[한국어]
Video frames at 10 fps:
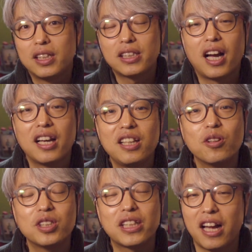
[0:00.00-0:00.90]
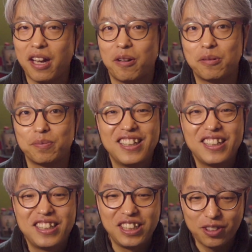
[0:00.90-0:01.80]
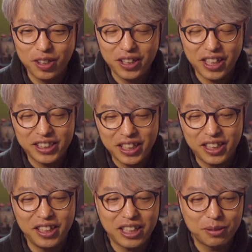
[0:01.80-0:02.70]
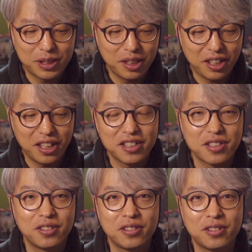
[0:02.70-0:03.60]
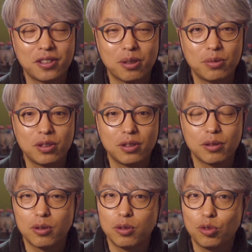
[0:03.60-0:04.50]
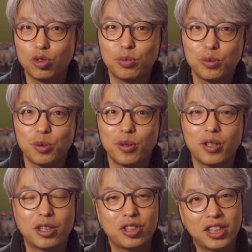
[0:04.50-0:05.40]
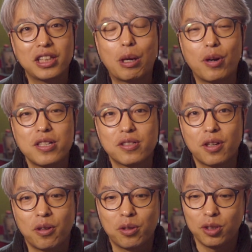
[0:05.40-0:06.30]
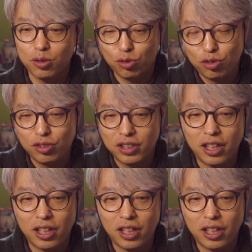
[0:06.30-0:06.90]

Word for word: 자, 이것이 다예요. 이거에 대한 세팅 값에 대해서는 여러분들 그 유튜브 보면 아주 쉽게 나와 있어요. 이걸 누른